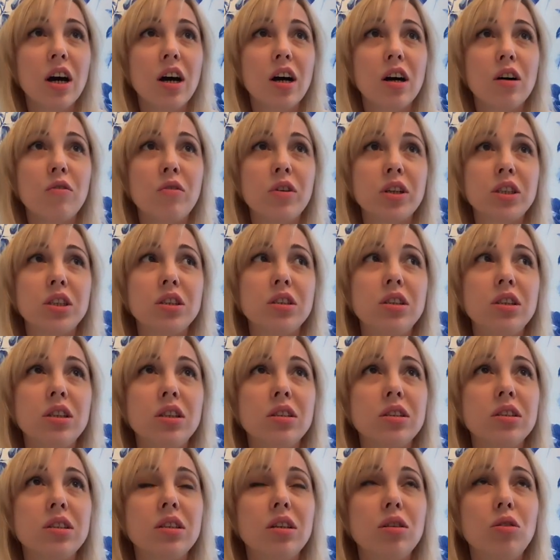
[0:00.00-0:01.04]
ваше
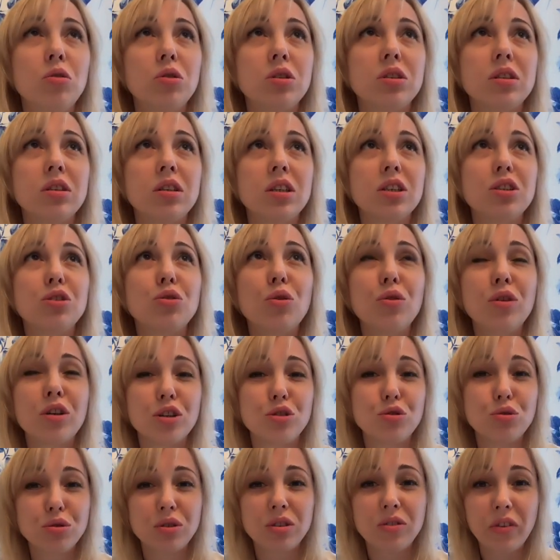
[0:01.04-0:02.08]
тело становится настолько
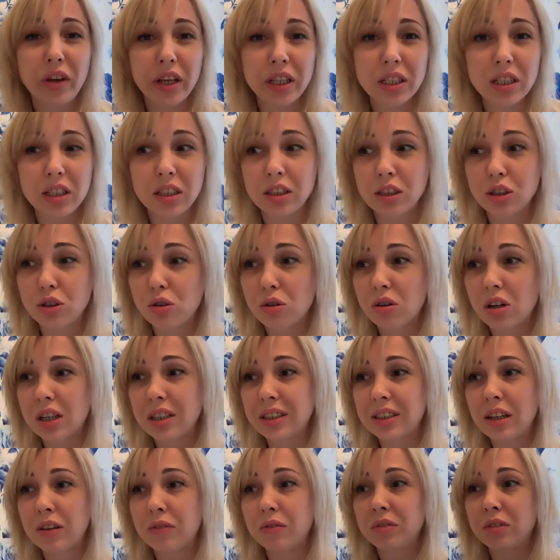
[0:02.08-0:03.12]
чувствительное, что
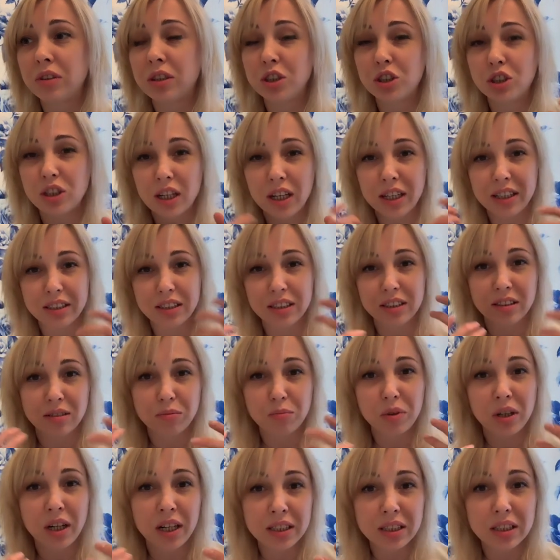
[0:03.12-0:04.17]
когда вы начинаете
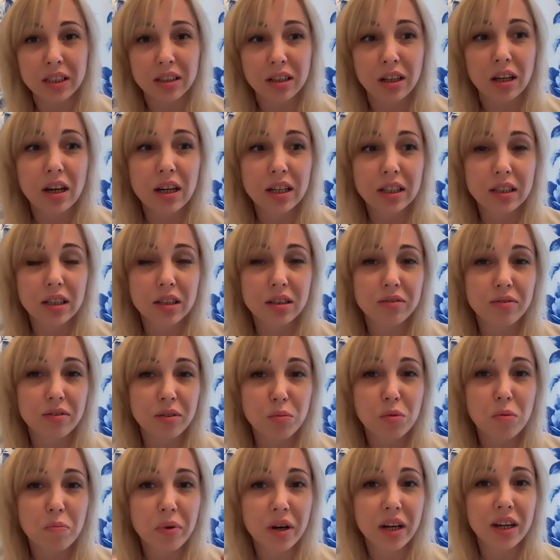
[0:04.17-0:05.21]
разбираться со
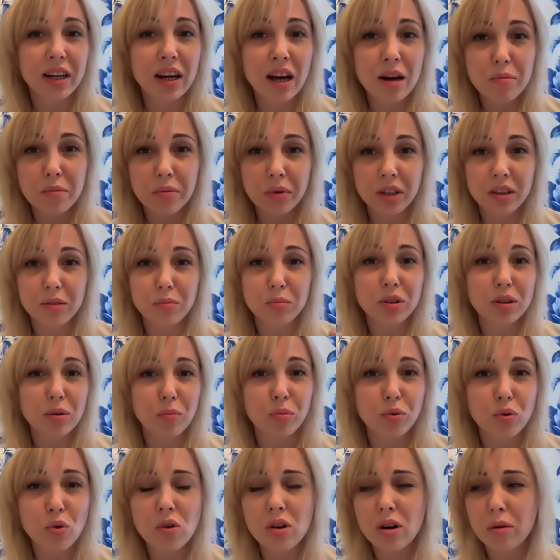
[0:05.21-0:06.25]
своими программами, какими-то
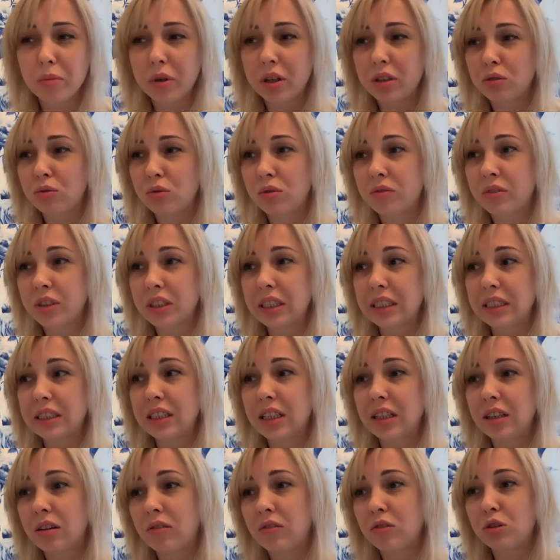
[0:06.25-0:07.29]
блоками, которые вас
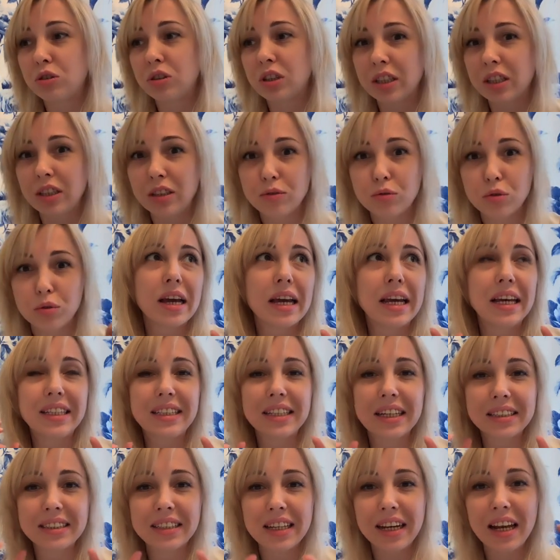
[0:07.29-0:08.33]
останавливают, они вот... Эти
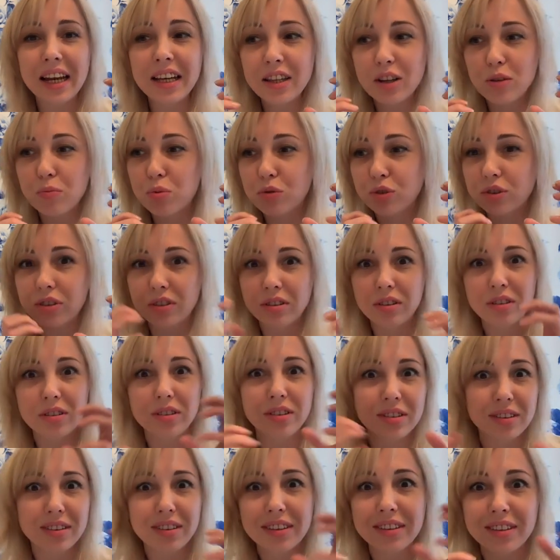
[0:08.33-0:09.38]
озарения просто
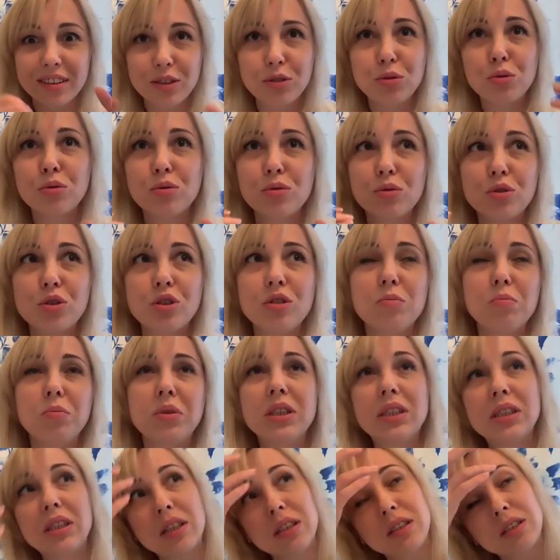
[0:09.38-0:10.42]
тык-тык-тык идут очень
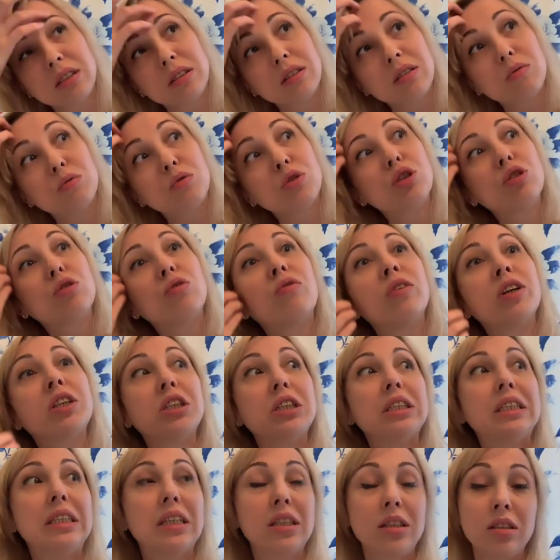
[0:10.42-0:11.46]
быстро из-за того, что ваше
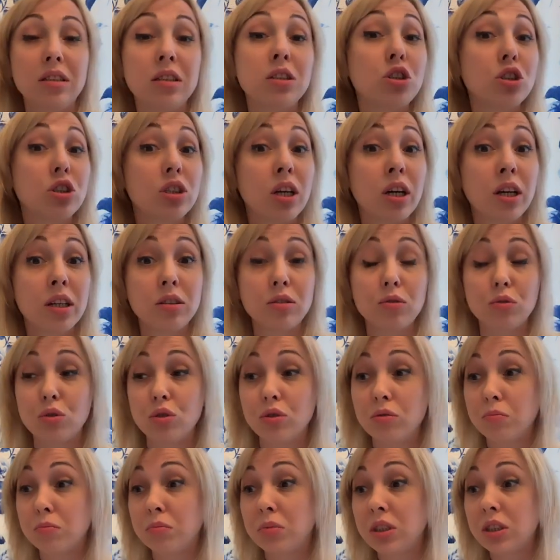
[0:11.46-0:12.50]
тело начинает
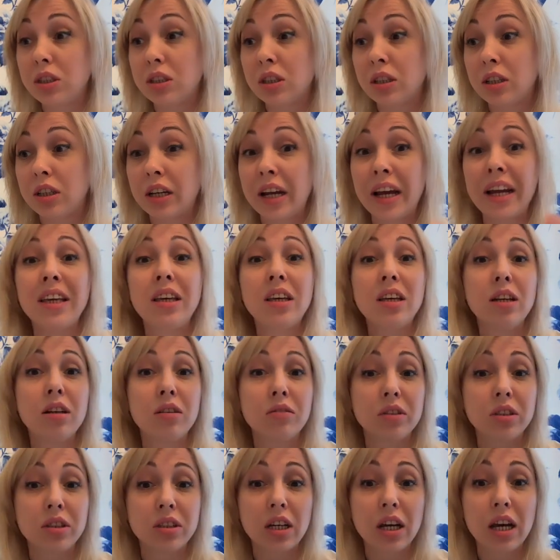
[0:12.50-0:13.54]
очень быстро
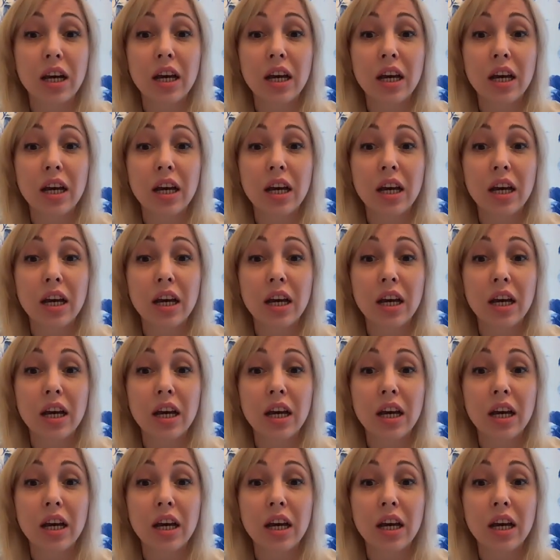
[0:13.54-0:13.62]
реагировать,